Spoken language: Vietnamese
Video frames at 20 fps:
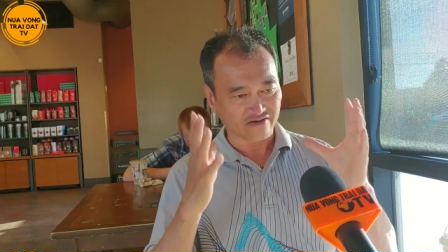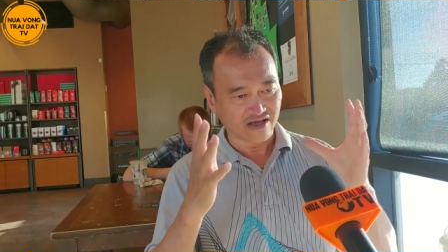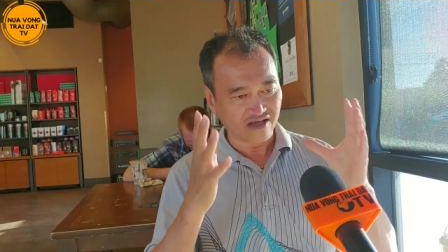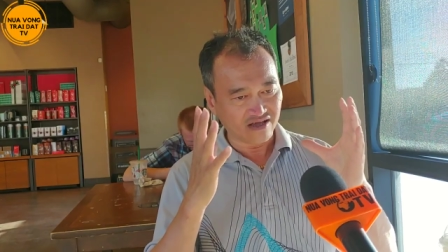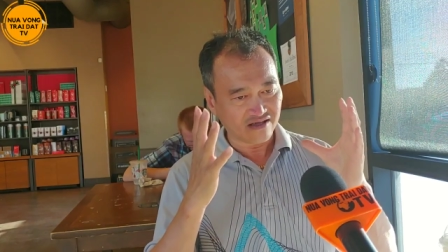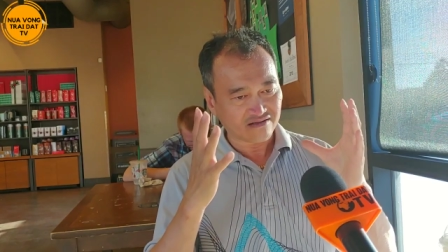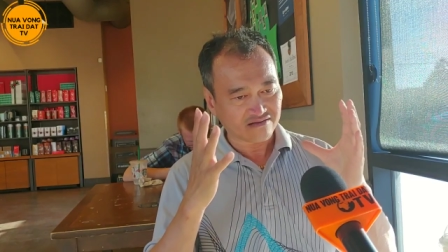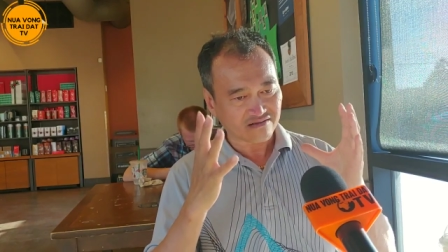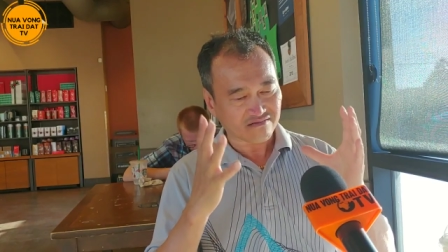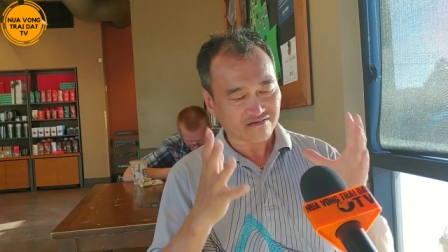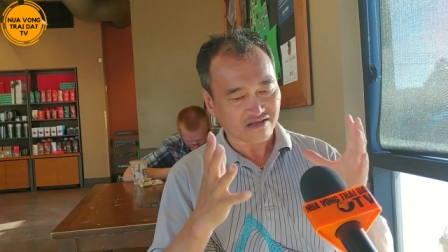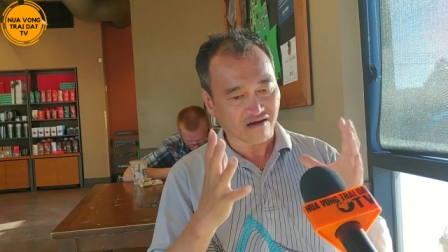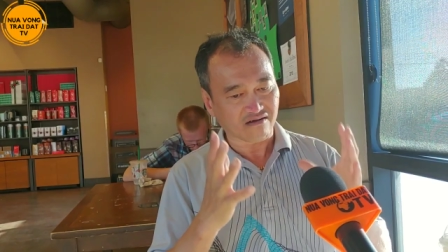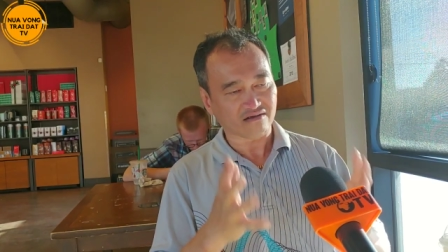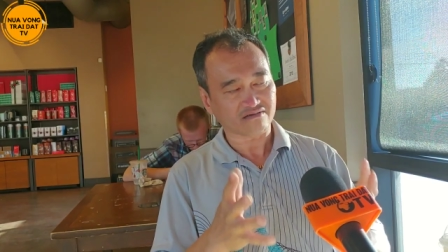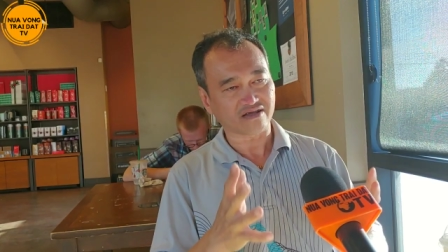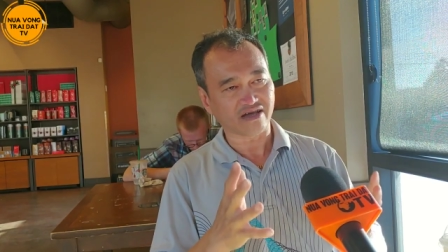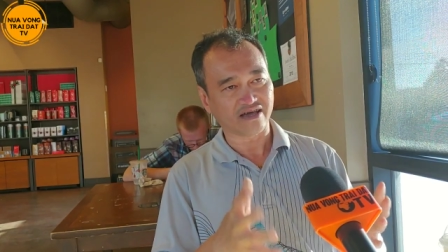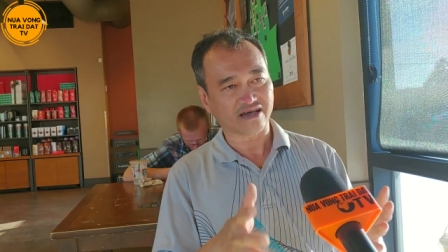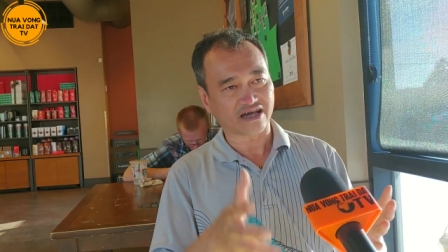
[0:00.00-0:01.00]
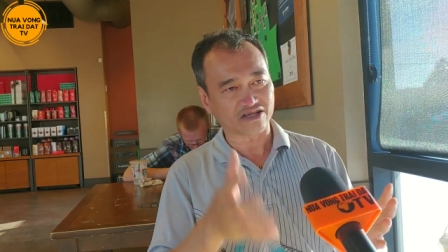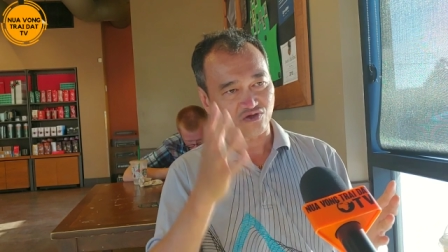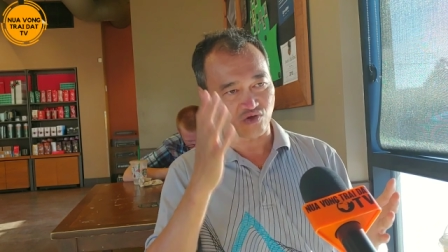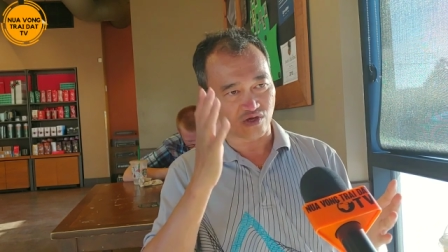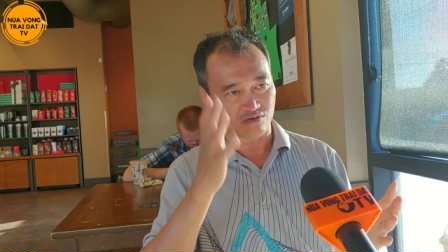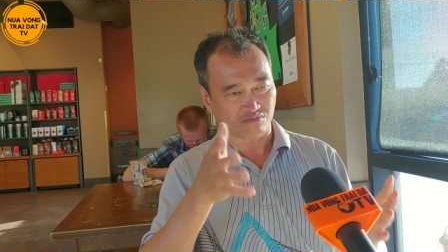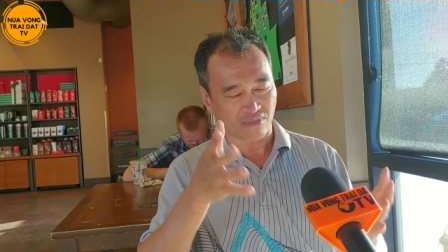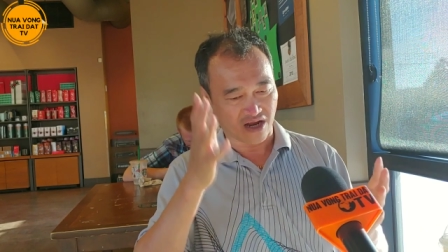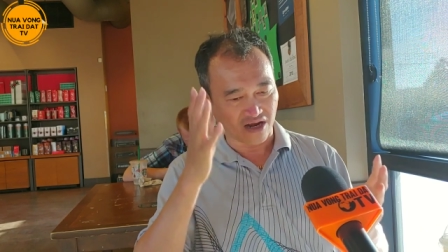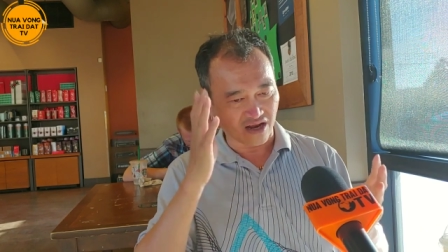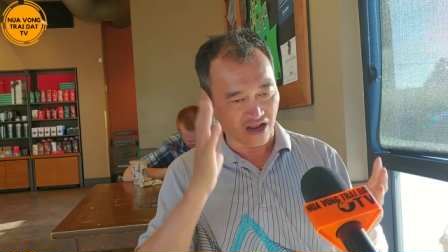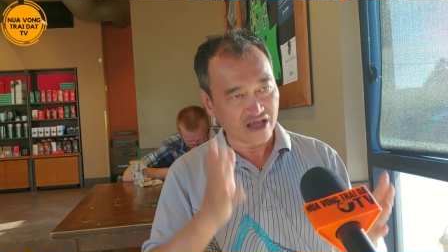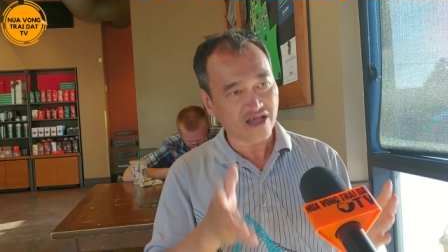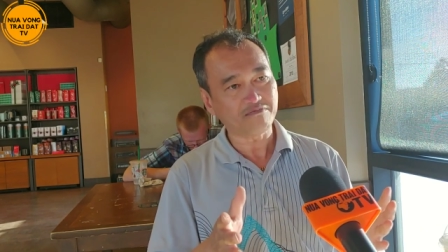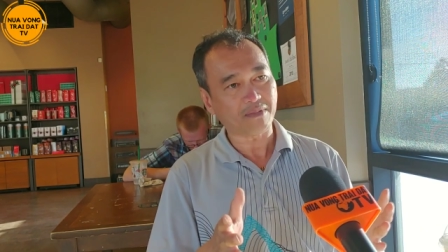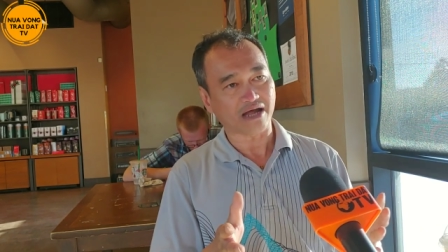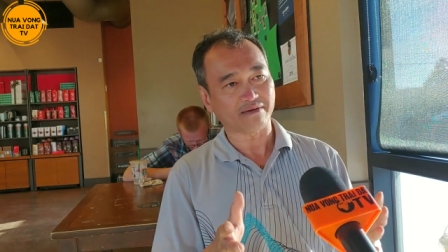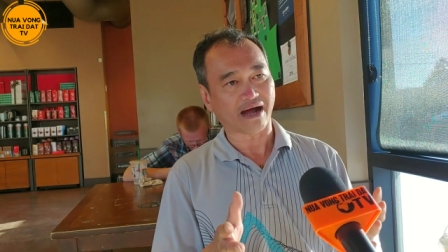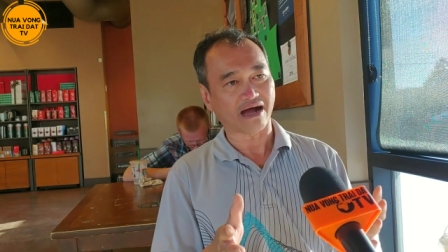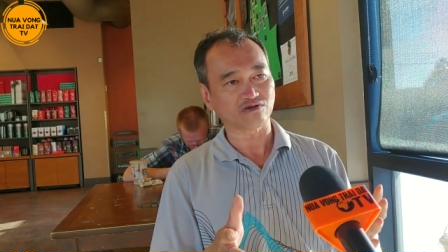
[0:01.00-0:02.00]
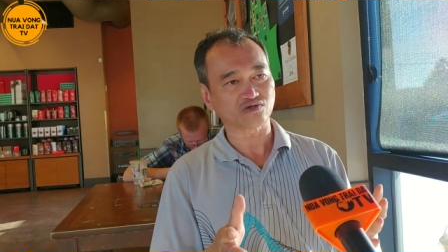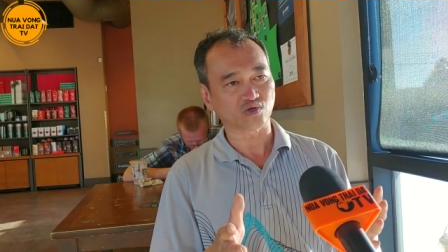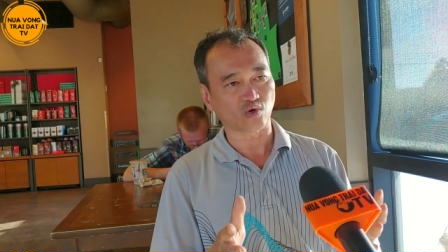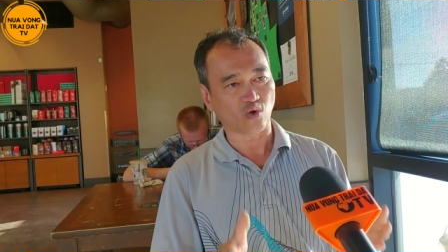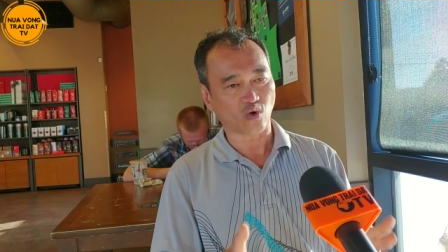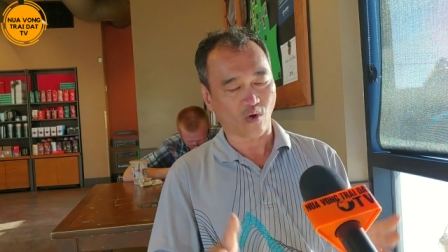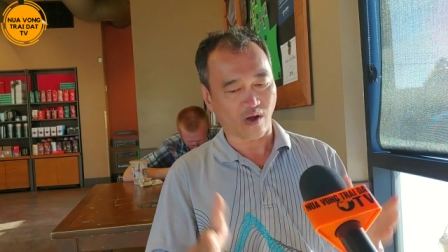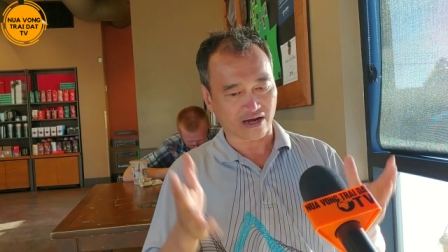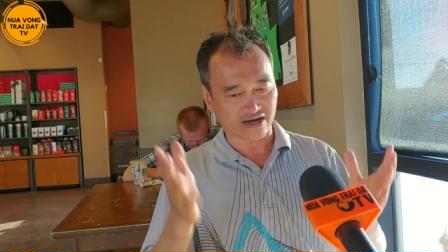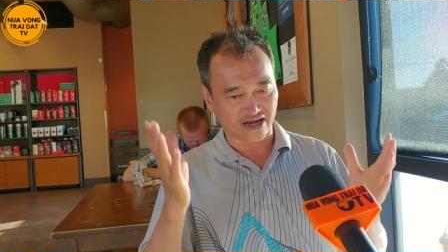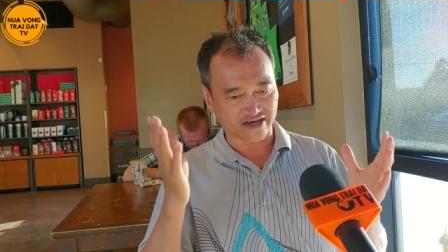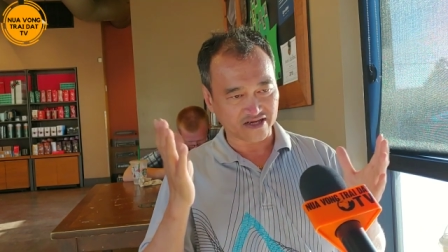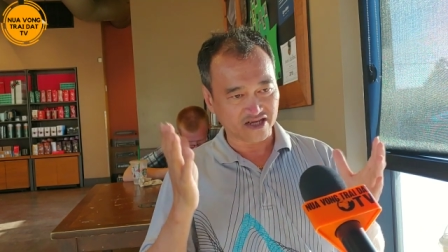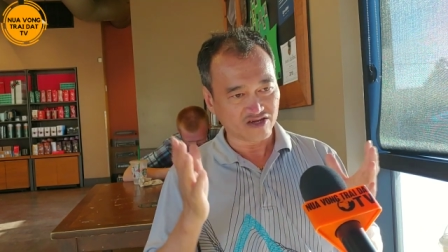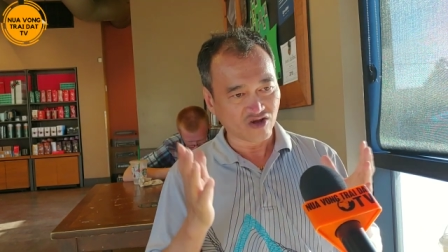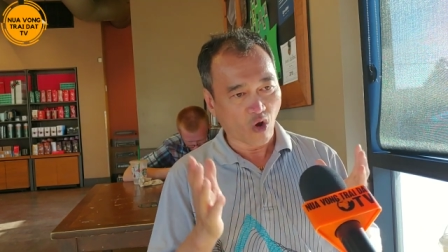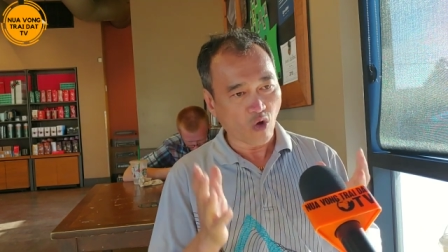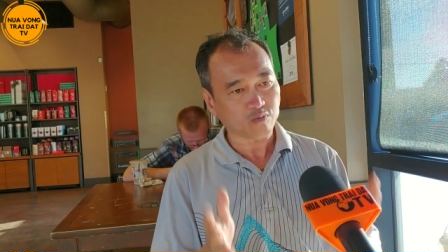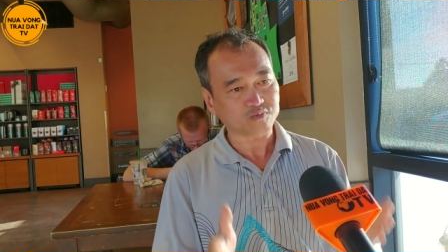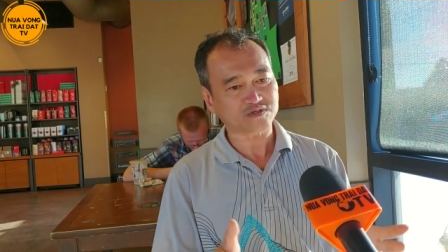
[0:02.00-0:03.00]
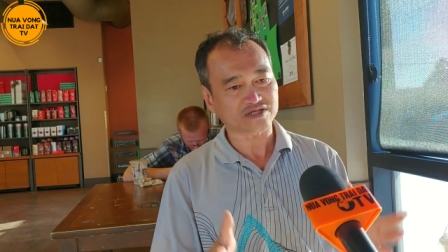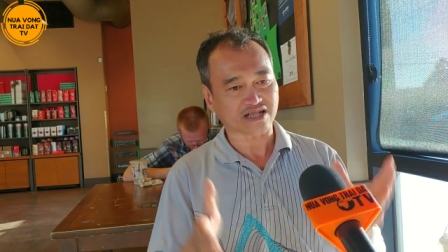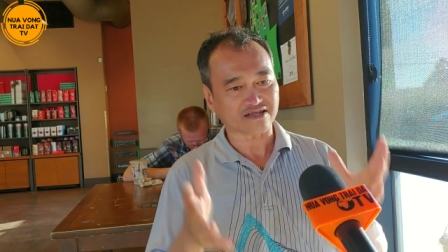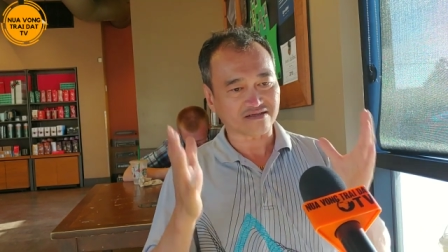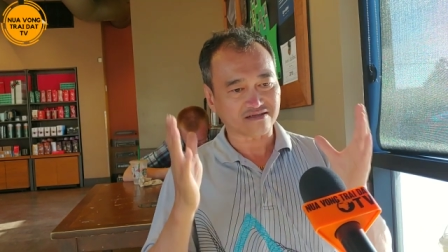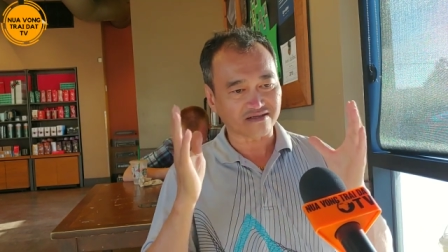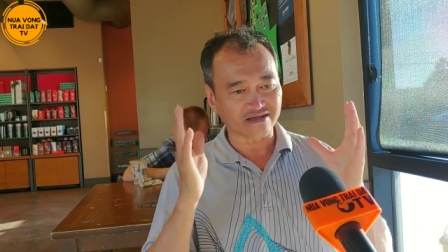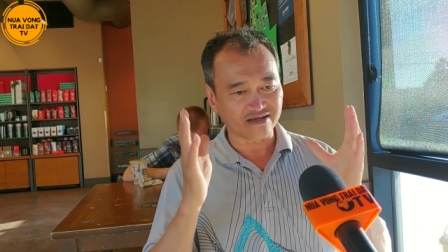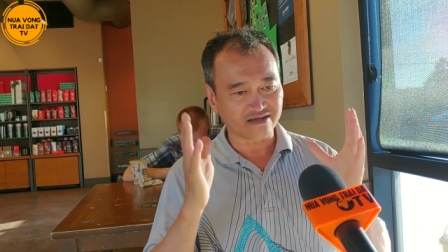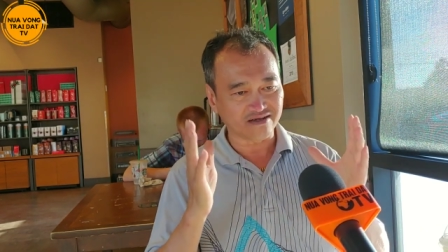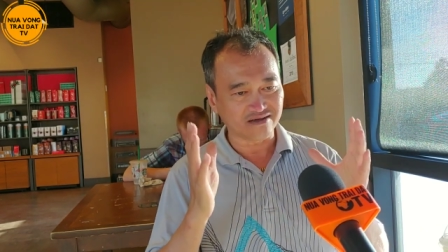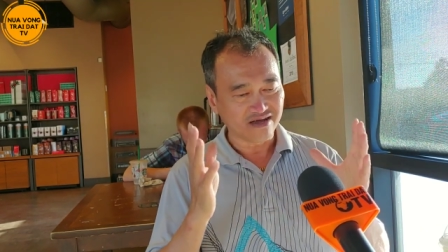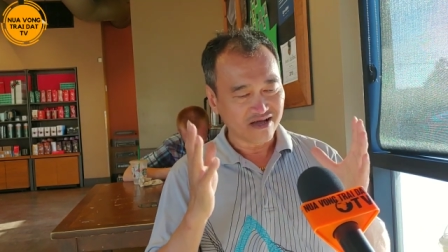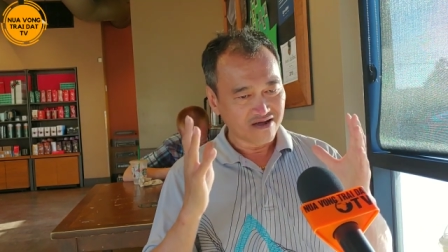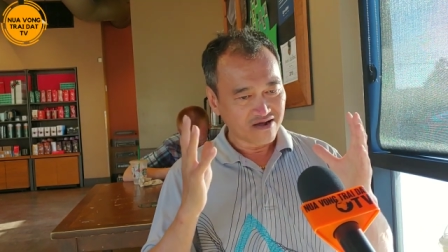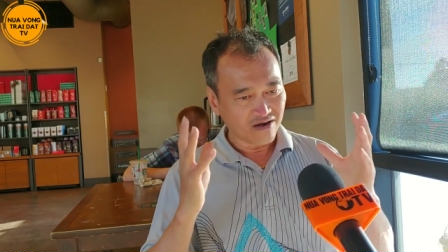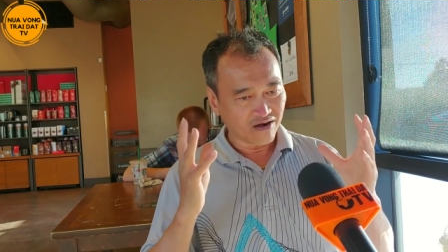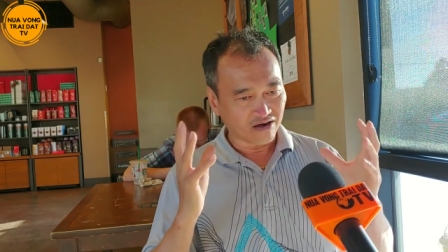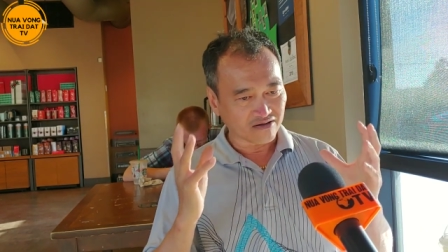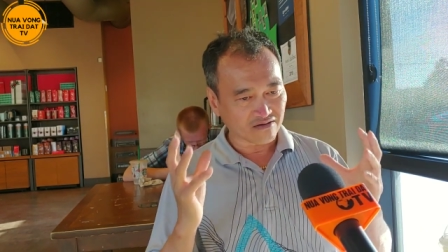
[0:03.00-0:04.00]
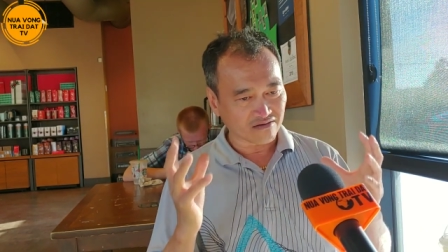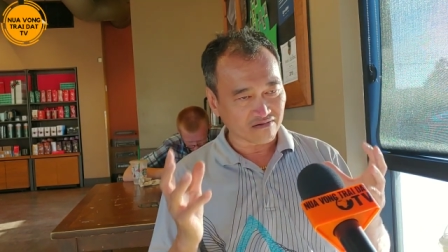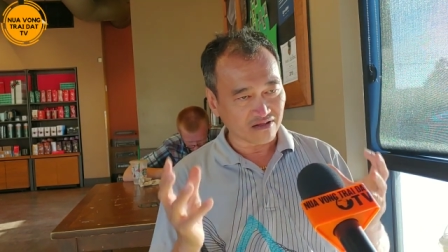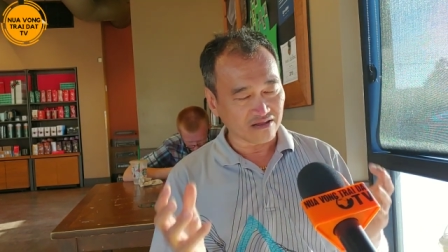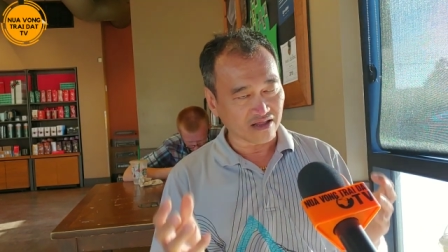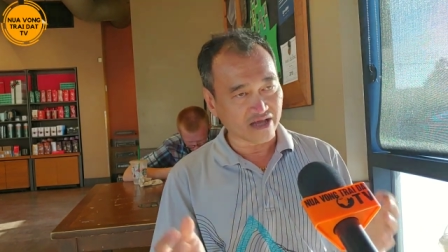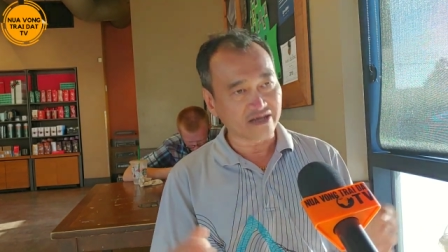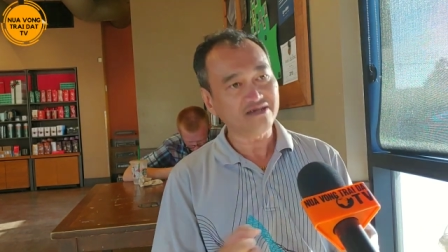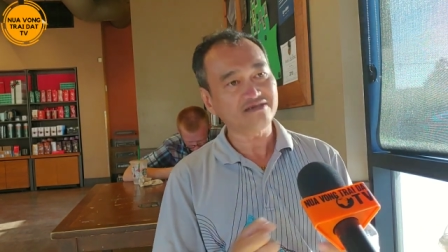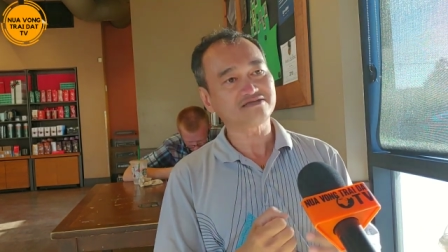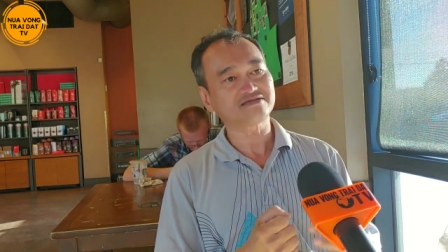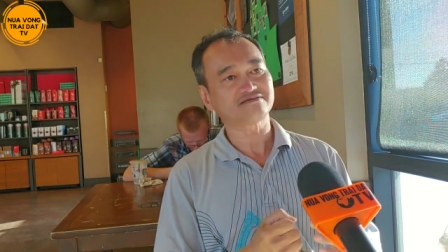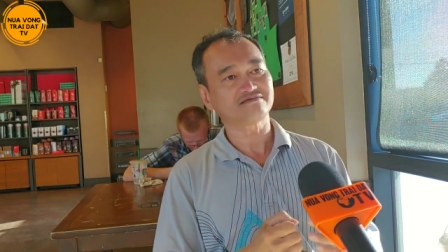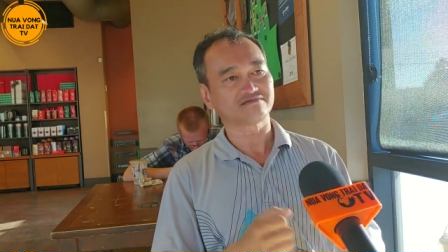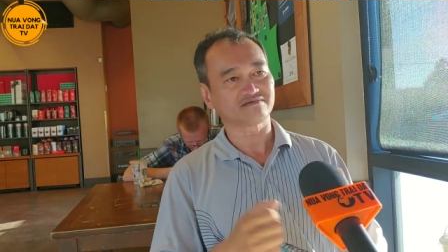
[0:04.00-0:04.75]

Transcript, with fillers: đi thực thi cái chuyện mà lấy bài báo xuống hoặc là đi đốt sách, đi uh, lấy,